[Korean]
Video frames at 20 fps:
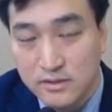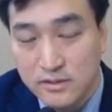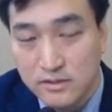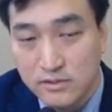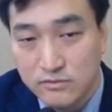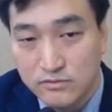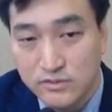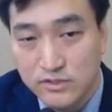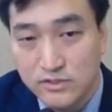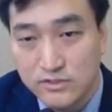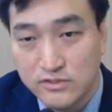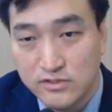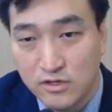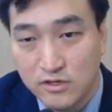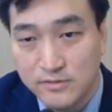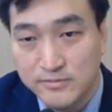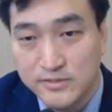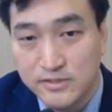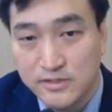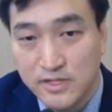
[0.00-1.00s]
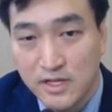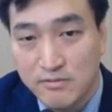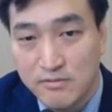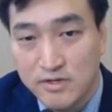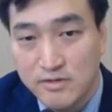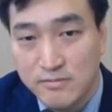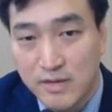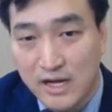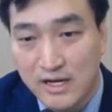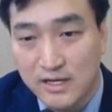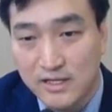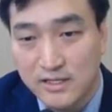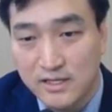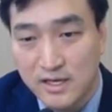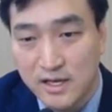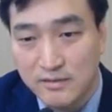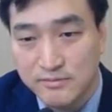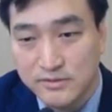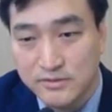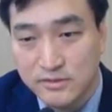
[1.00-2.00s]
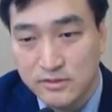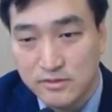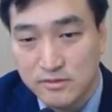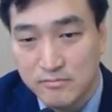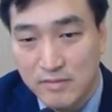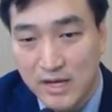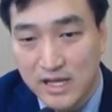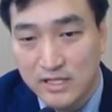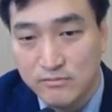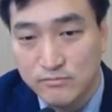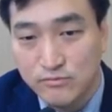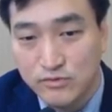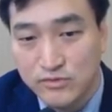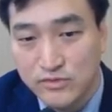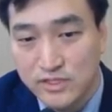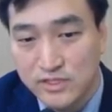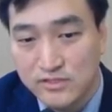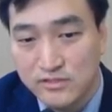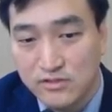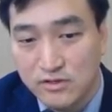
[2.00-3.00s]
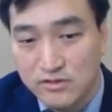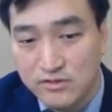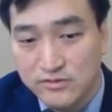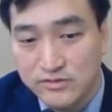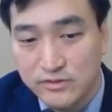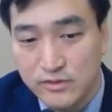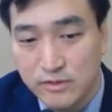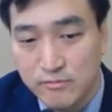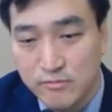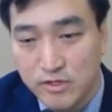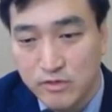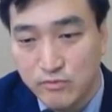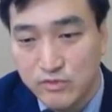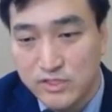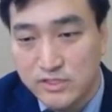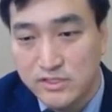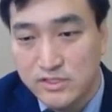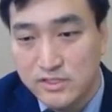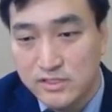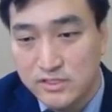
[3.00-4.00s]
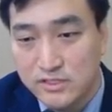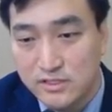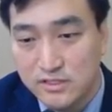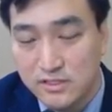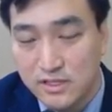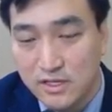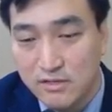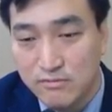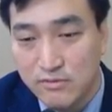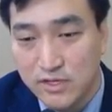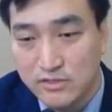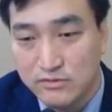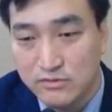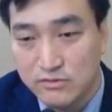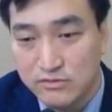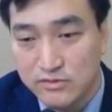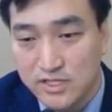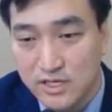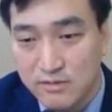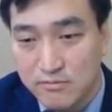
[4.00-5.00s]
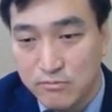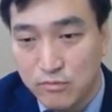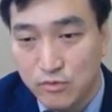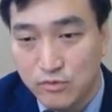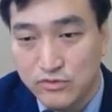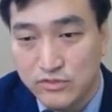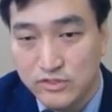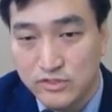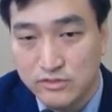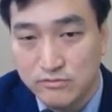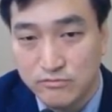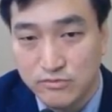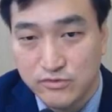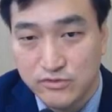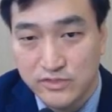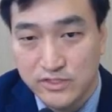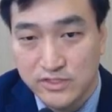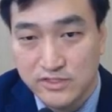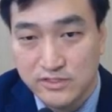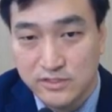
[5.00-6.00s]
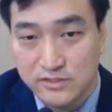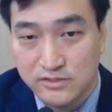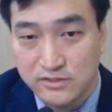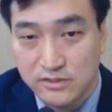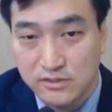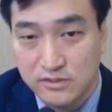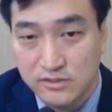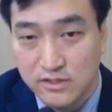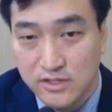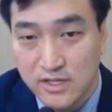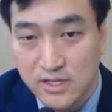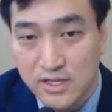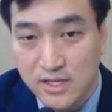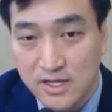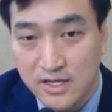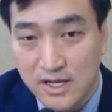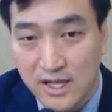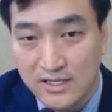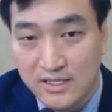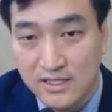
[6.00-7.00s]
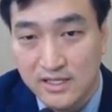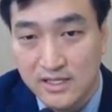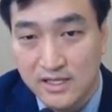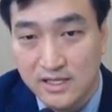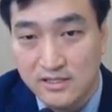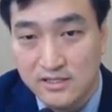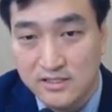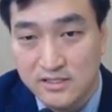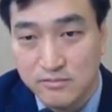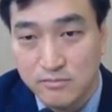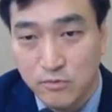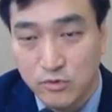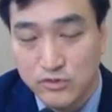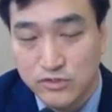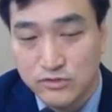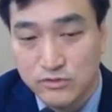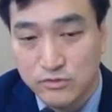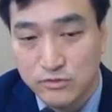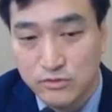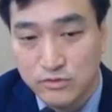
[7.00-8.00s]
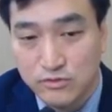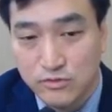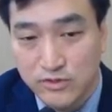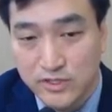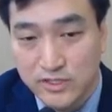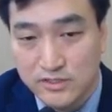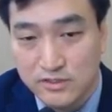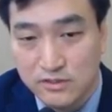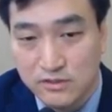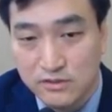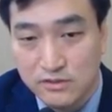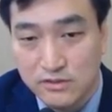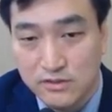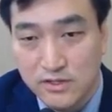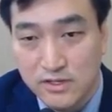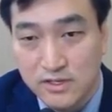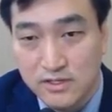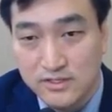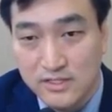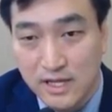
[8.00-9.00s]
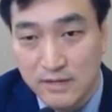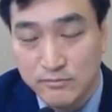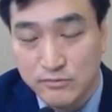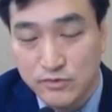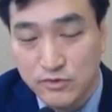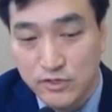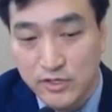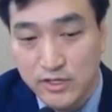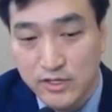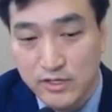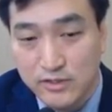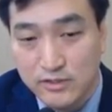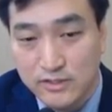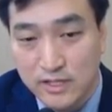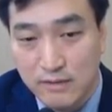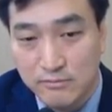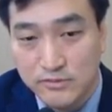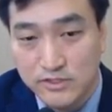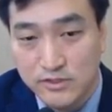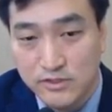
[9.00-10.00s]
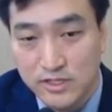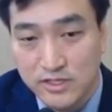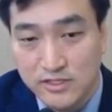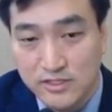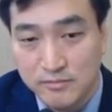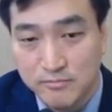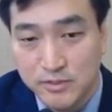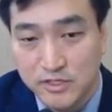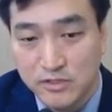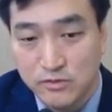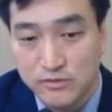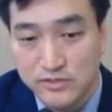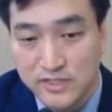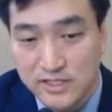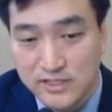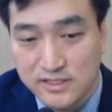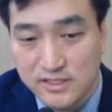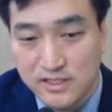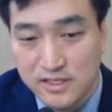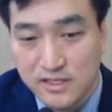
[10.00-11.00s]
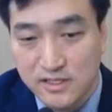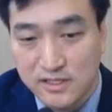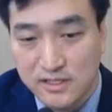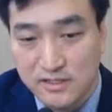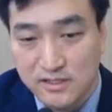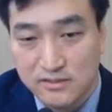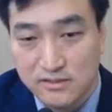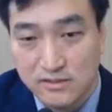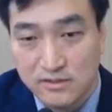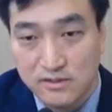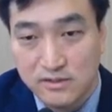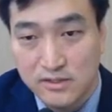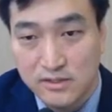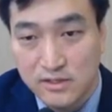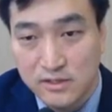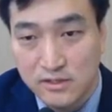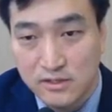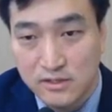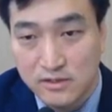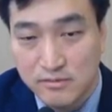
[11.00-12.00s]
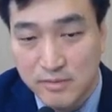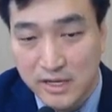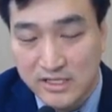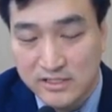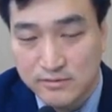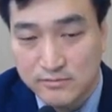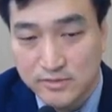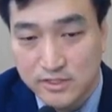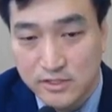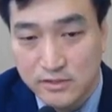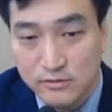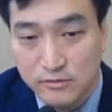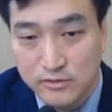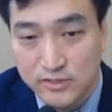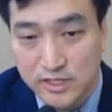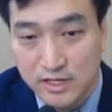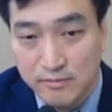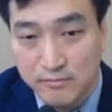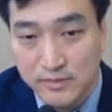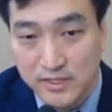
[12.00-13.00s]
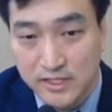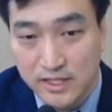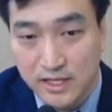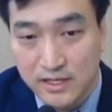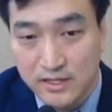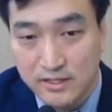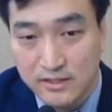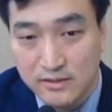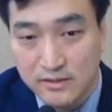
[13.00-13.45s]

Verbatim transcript: 우선 전립선암을 말하기에 앞서 많은 분들이 전립선암의 위치를 해부학적으로 잘 모르시는 분들이 있어서 간단한 이제 모식도를 통해서 남성의, 남성의 이제 비뇨 생식계에 대해서 어, 말씀드리고자 합니다.